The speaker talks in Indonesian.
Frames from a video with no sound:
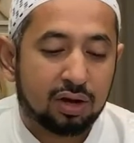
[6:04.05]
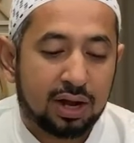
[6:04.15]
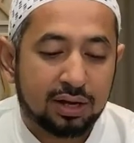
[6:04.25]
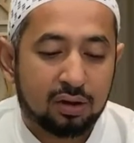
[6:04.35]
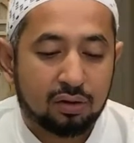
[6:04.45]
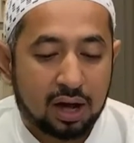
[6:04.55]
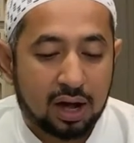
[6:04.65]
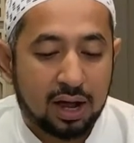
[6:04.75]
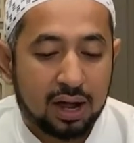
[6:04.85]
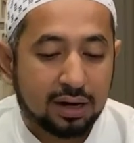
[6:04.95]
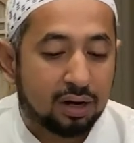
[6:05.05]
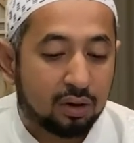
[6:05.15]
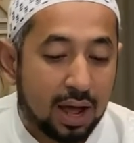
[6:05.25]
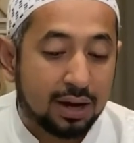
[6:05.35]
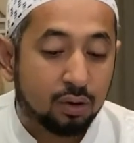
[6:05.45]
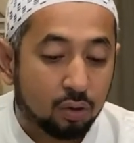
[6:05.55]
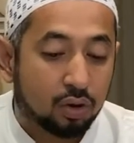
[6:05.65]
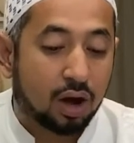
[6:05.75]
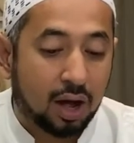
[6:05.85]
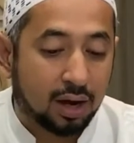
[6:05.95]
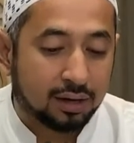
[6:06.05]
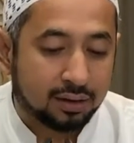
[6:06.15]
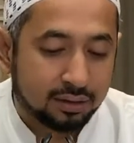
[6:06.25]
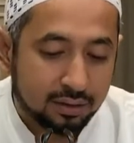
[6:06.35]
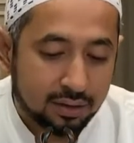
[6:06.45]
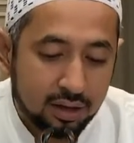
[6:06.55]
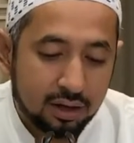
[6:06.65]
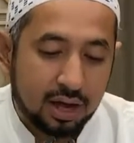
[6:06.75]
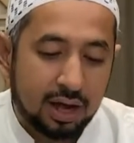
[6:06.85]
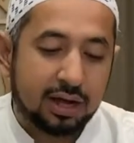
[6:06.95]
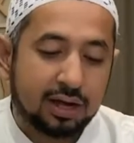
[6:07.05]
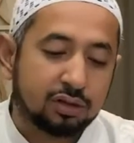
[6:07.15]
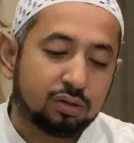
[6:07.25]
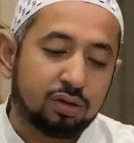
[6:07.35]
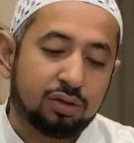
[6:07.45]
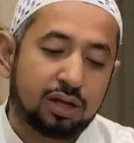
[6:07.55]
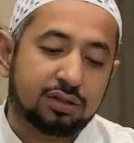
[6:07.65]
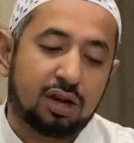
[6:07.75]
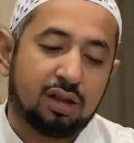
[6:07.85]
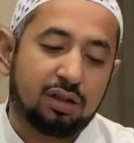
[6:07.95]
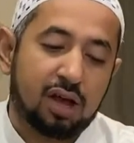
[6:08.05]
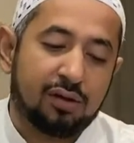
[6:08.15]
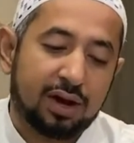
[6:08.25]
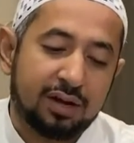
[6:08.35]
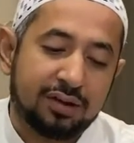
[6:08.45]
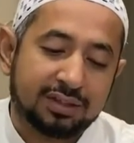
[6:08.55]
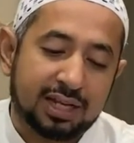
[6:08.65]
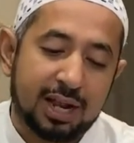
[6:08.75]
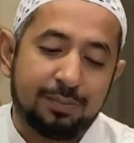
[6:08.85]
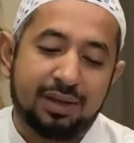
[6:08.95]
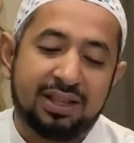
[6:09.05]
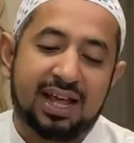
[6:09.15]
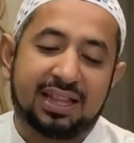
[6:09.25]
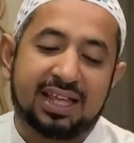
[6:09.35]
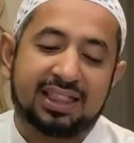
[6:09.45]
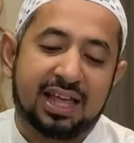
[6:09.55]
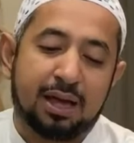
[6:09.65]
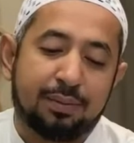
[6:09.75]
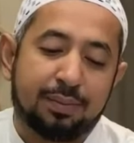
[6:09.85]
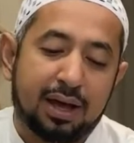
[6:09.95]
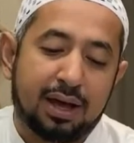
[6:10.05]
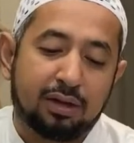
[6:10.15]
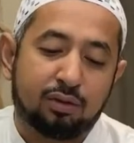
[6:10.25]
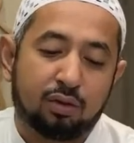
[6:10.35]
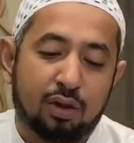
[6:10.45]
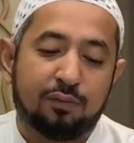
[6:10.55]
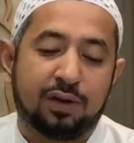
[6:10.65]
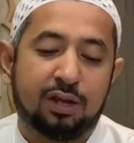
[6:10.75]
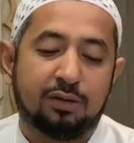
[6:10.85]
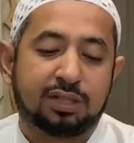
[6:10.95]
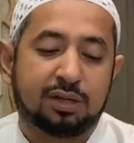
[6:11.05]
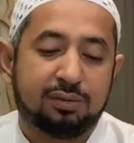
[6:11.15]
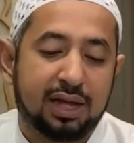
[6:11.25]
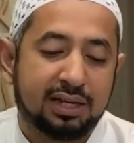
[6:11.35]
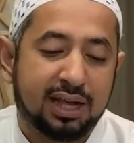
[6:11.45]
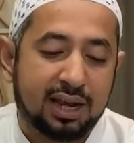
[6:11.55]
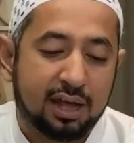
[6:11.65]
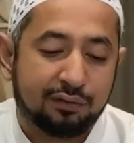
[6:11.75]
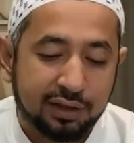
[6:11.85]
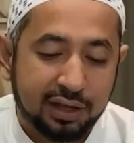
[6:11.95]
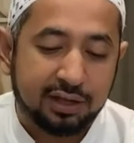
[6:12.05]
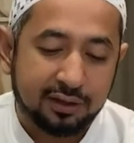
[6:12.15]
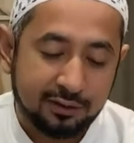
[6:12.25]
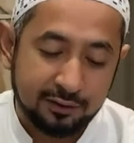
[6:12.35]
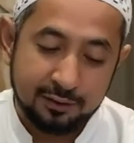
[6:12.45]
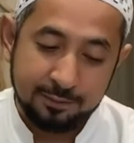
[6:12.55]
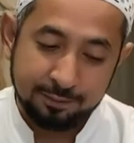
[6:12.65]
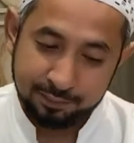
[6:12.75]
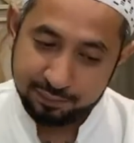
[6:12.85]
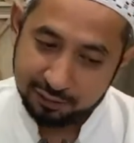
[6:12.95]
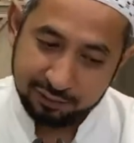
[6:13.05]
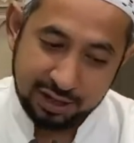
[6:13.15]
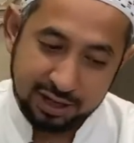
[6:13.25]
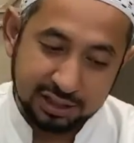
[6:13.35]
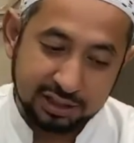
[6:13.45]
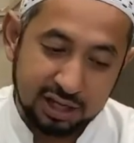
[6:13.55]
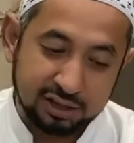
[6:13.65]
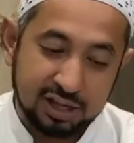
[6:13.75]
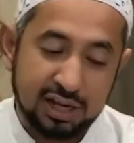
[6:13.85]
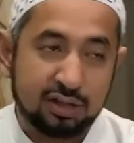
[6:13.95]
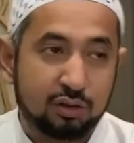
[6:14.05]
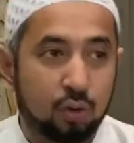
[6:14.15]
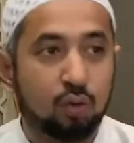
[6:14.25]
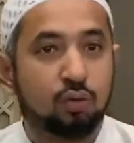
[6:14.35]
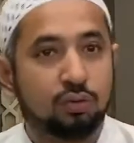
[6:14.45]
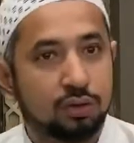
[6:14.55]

anhu annahu qala anhu qala Qala Rasulullah sallallahu alaihi wasallam idza tathaba ahadukum falyumsik biyadi ala fi Faina syaitan ayat khulu.